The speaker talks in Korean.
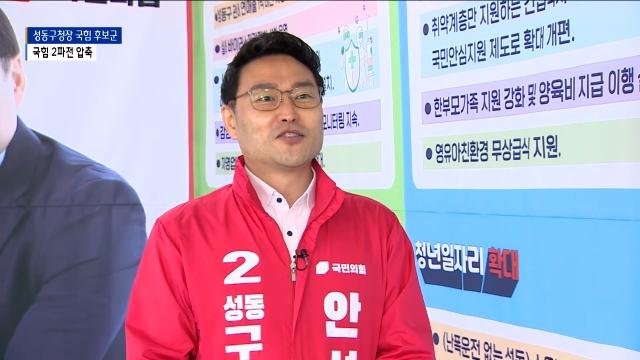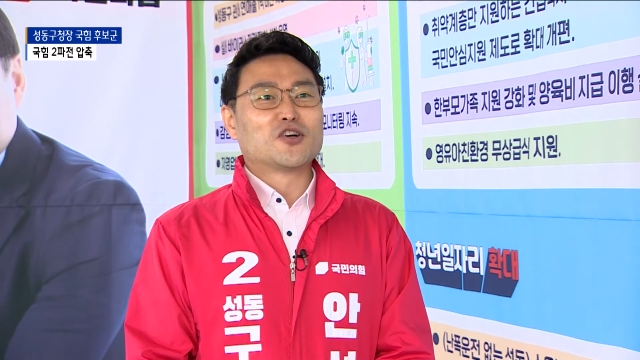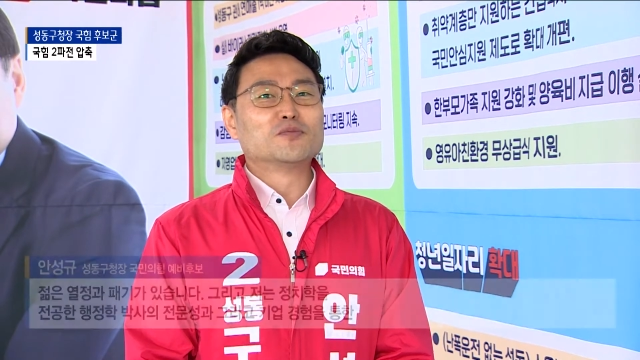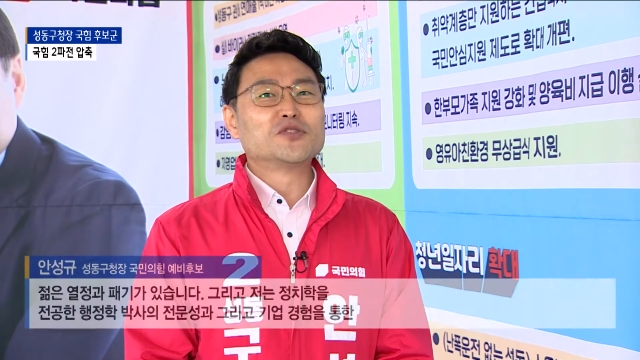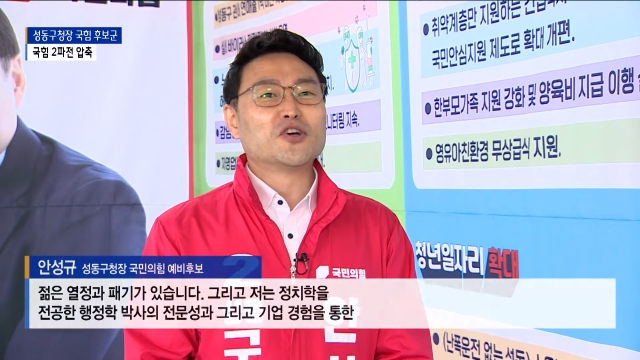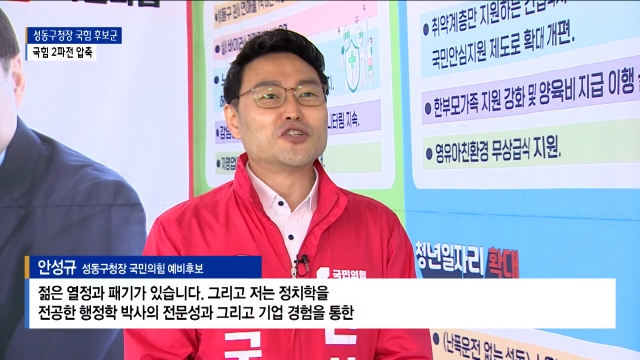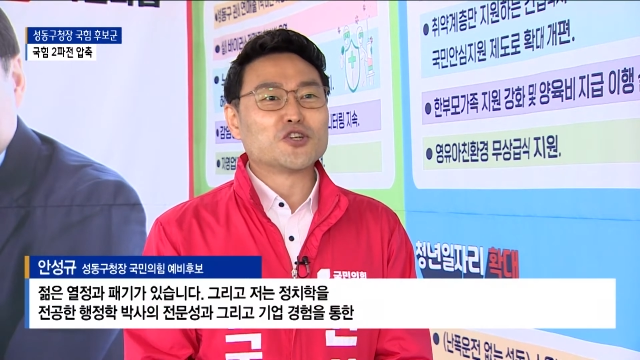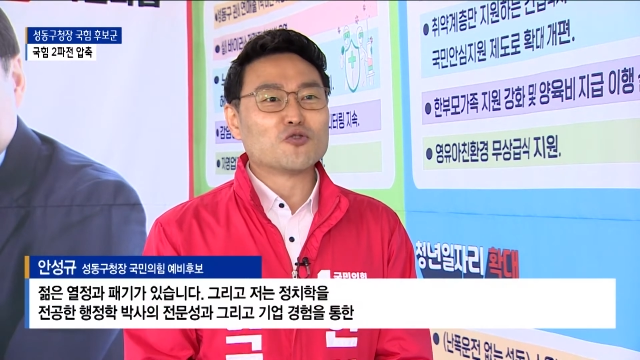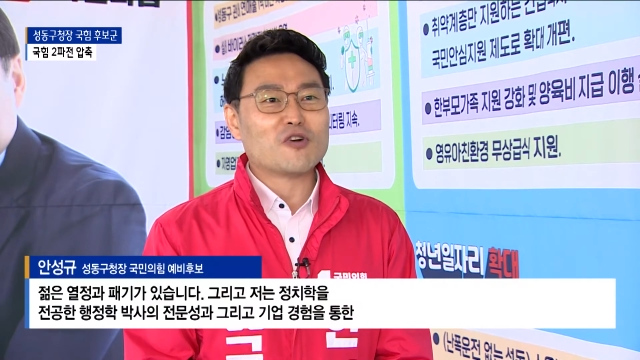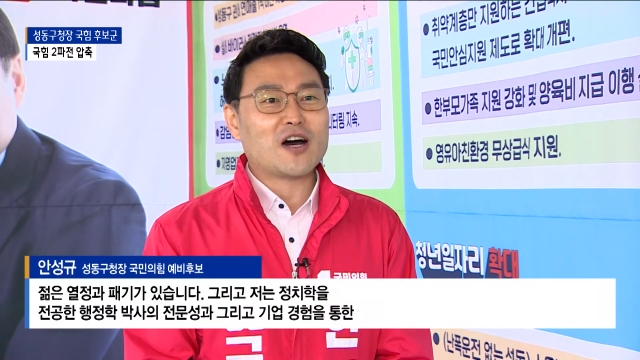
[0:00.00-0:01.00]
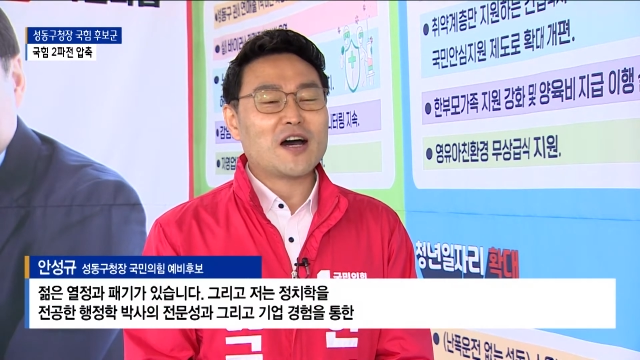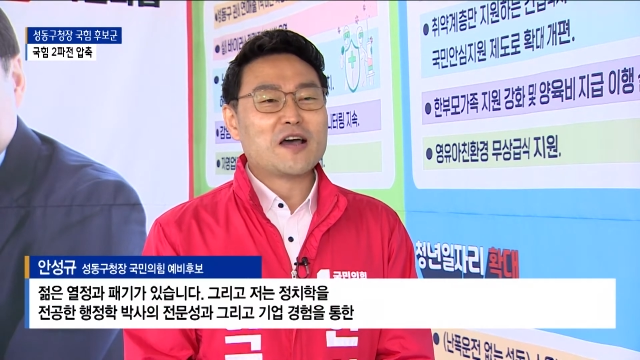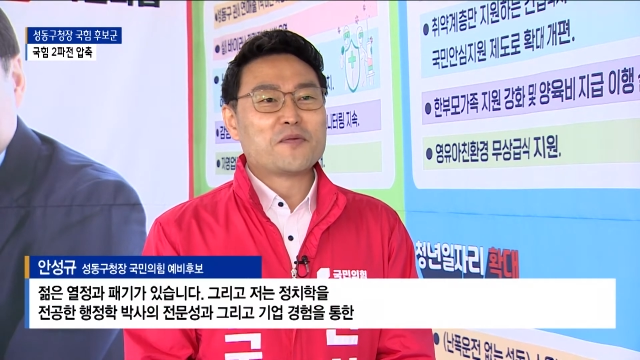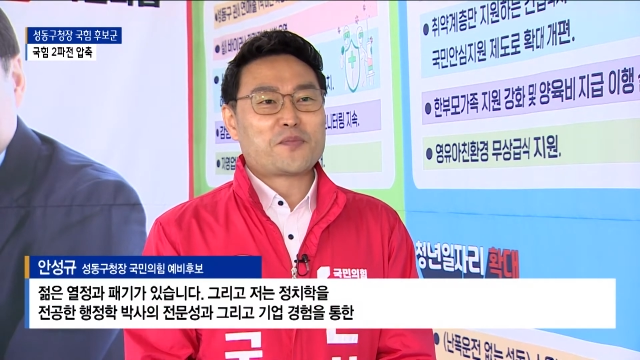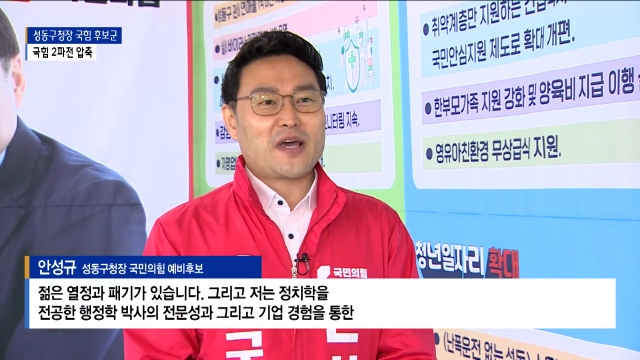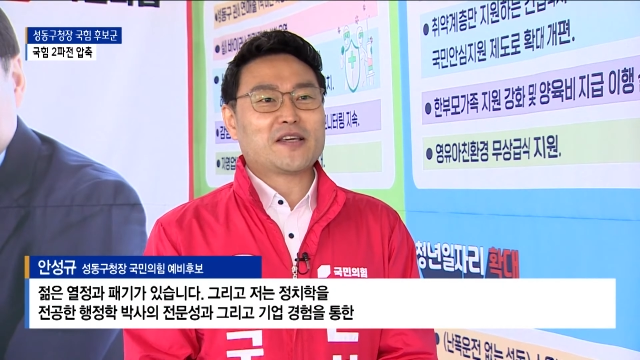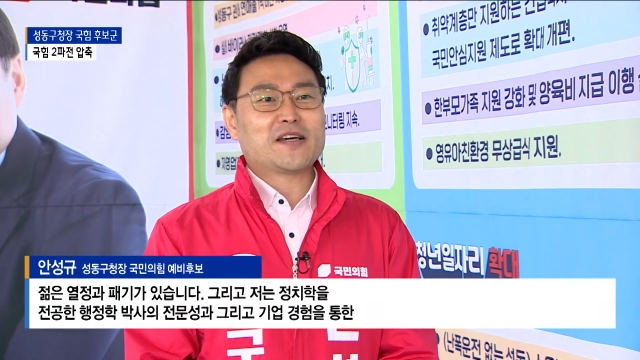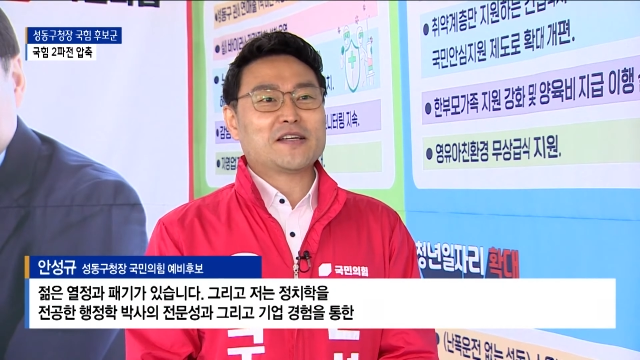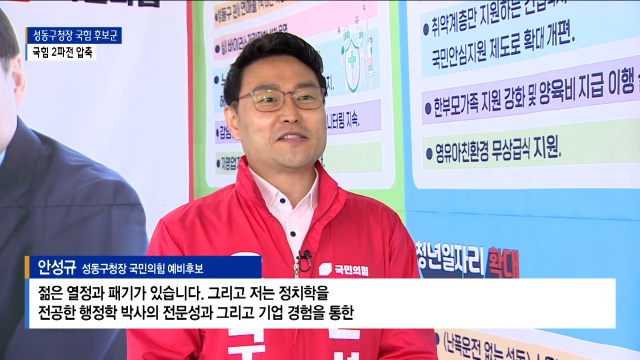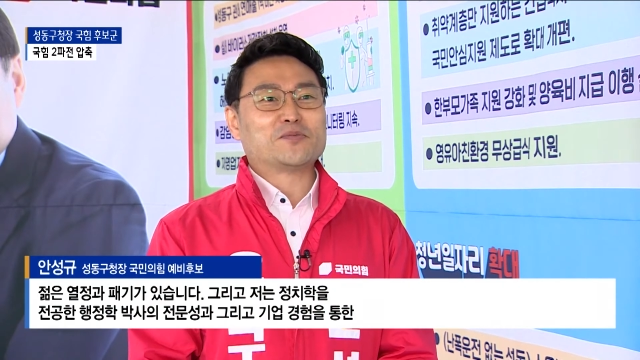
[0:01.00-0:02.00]
젊은 열정과
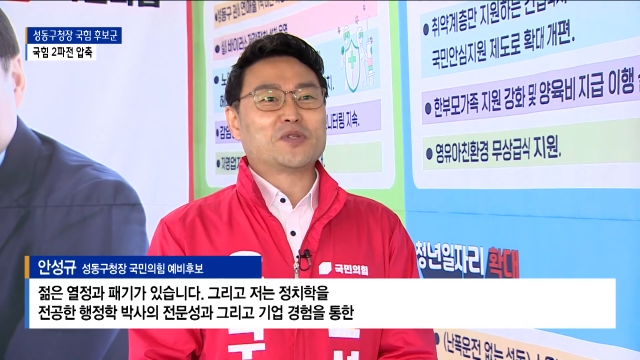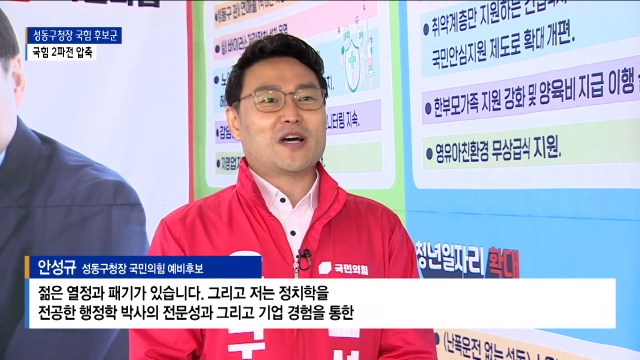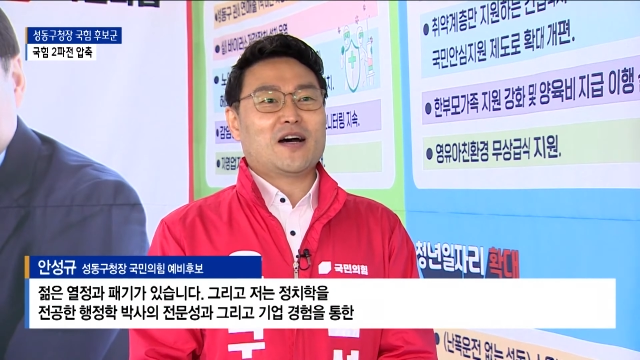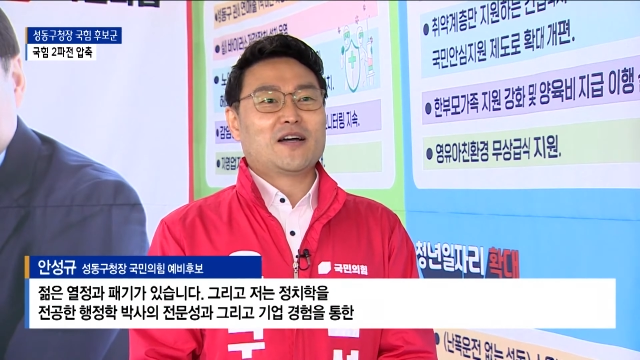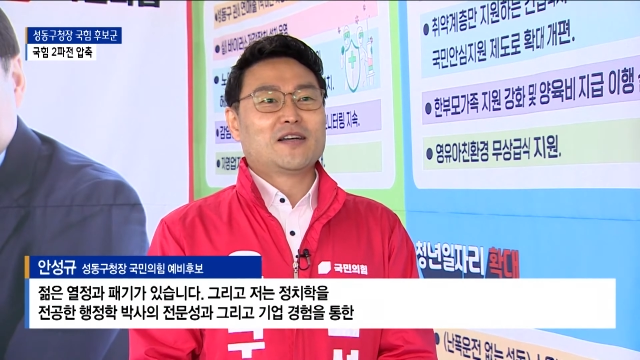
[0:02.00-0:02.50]
패기가 있습니다.